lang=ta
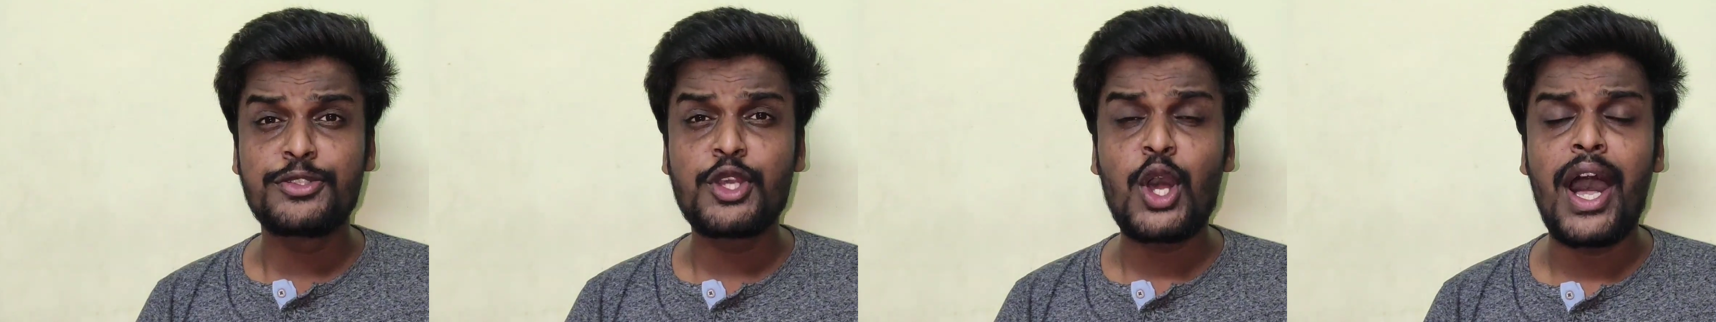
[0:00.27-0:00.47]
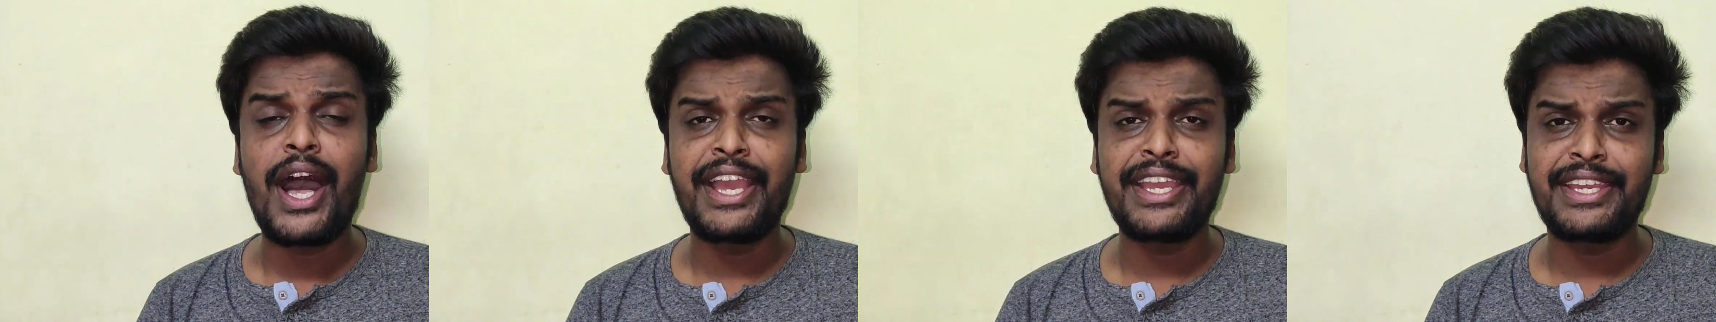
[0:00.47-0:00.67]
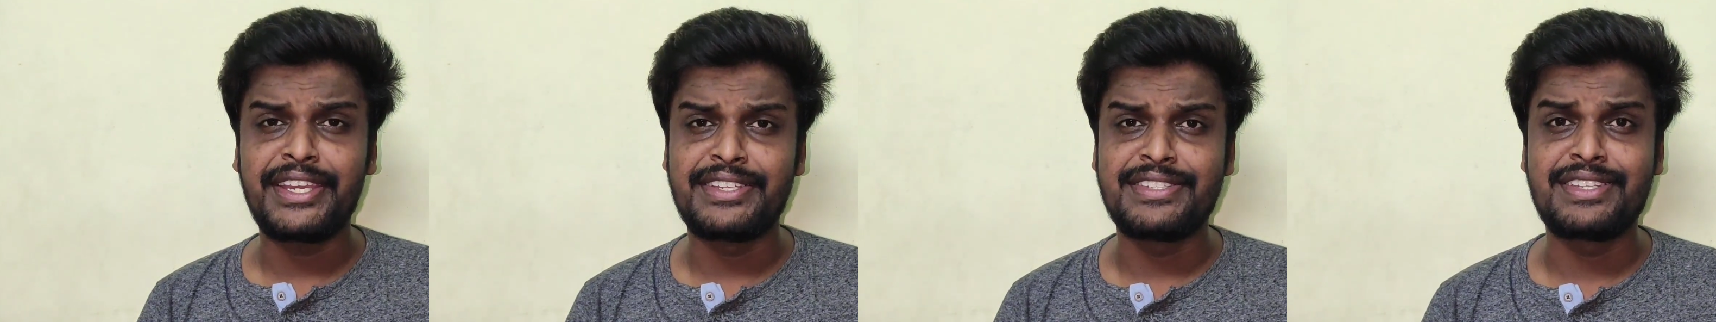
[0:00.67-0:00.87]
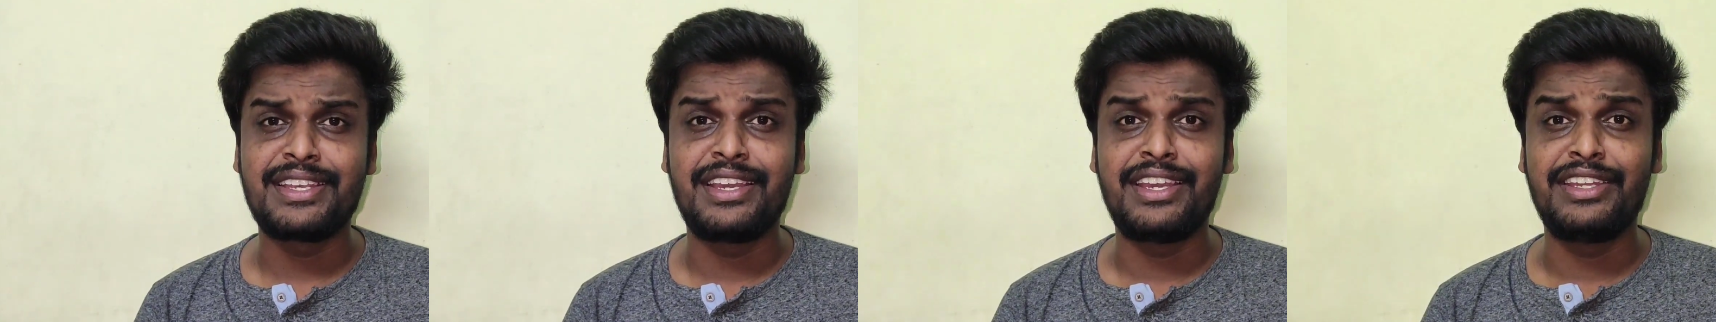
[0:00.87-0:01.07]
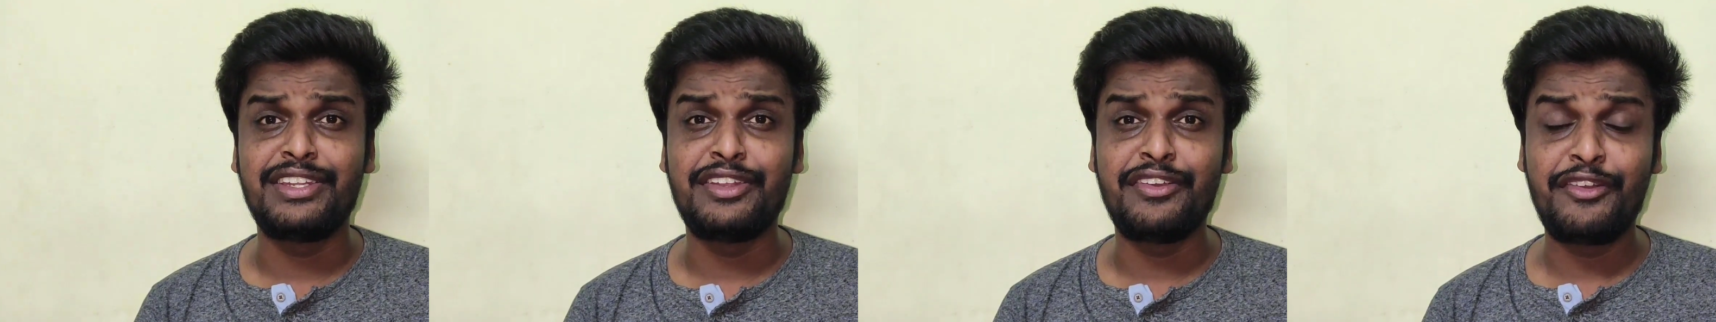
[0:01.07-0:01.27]
ஸோ ஹாய் கேஸ்
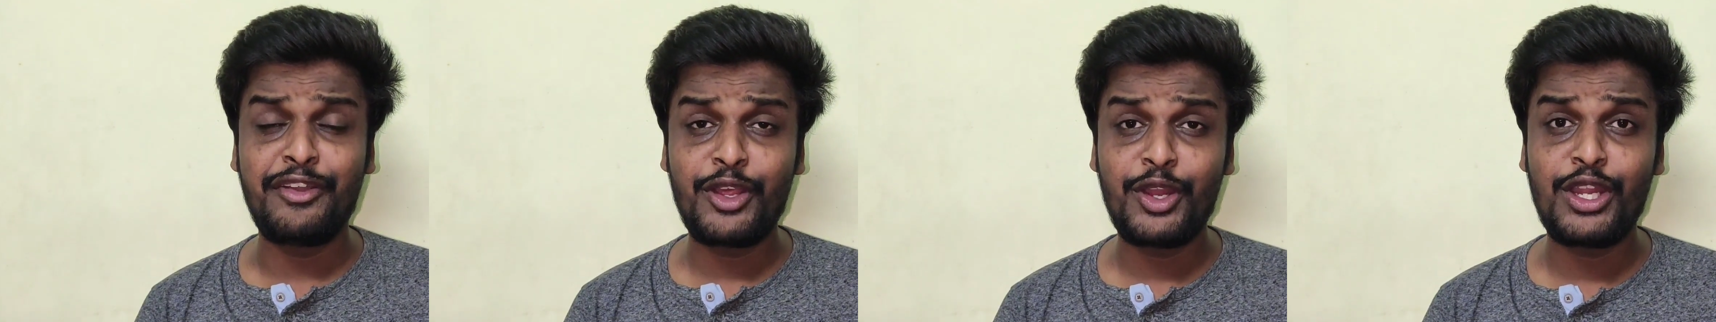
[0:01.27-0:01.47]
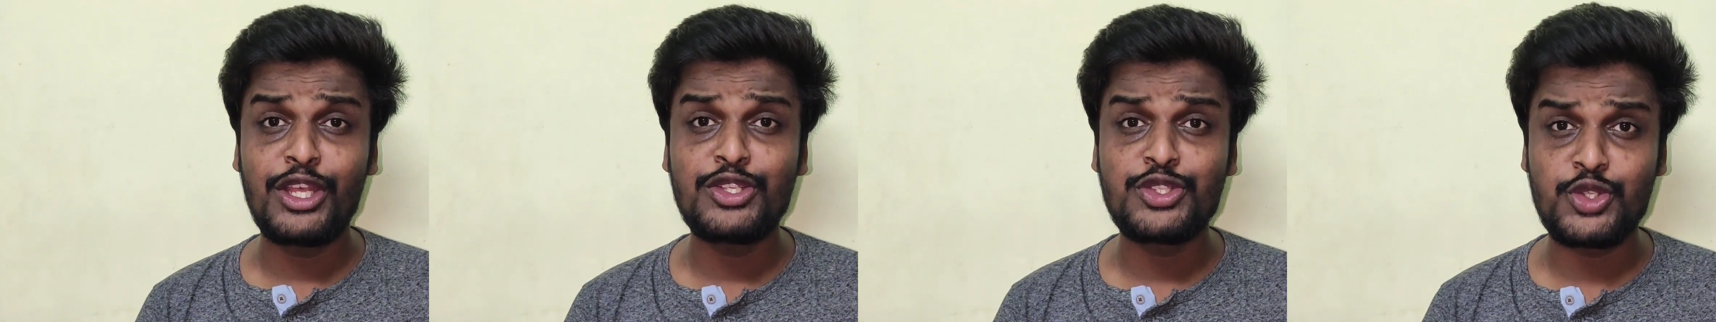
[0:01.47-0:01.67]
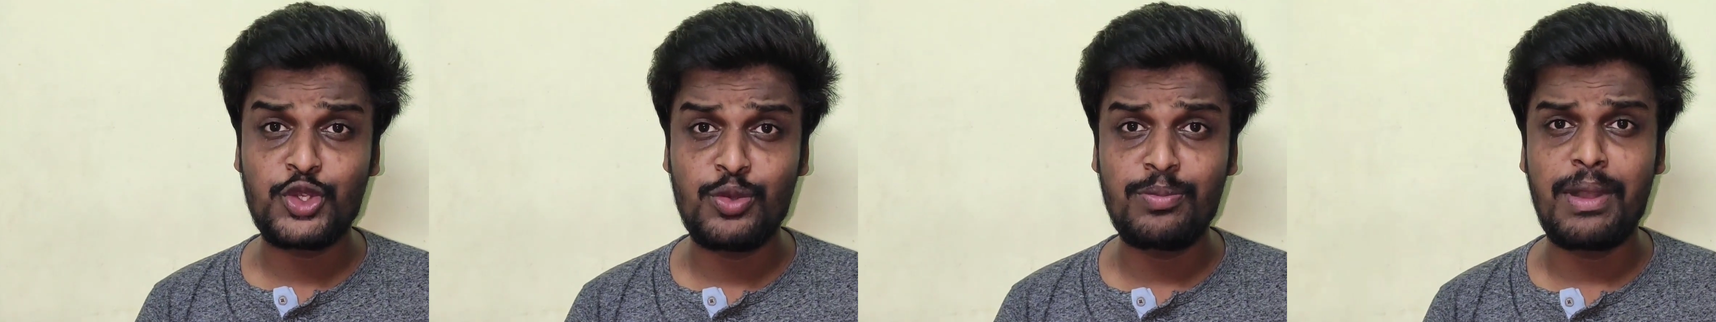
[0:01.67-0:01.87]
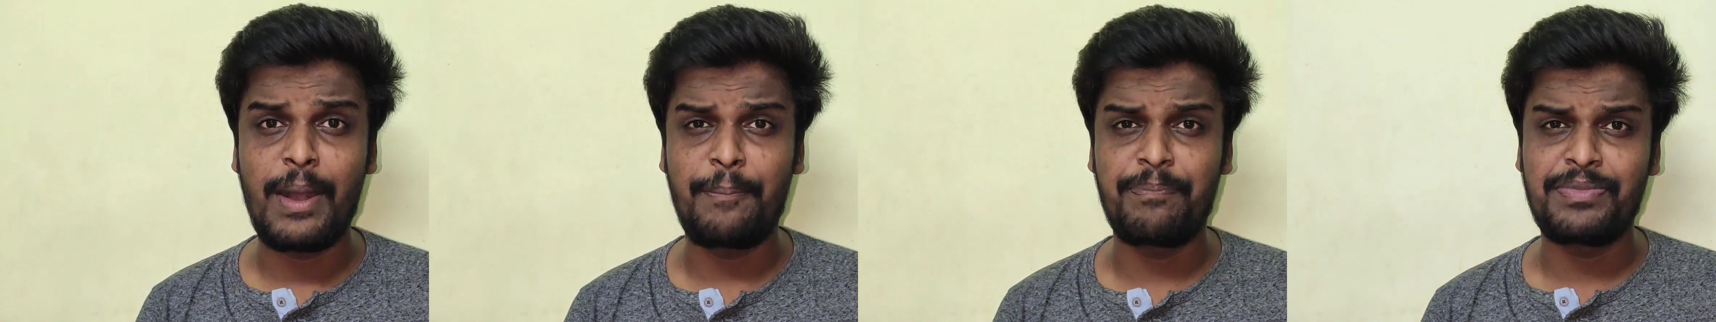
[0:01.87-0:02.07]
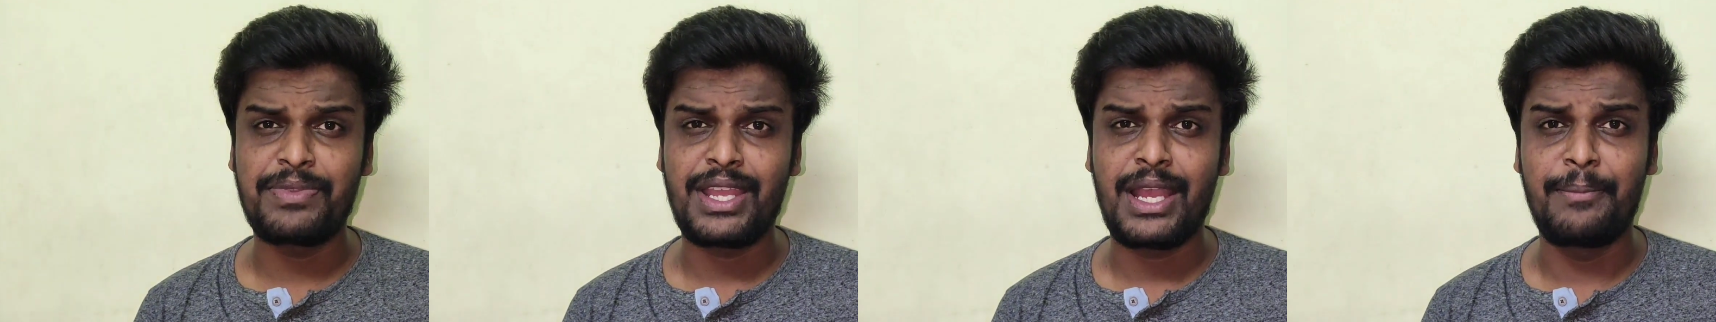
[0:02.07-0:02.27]
இந்த வீடியோவில் ஜூம் ஆப்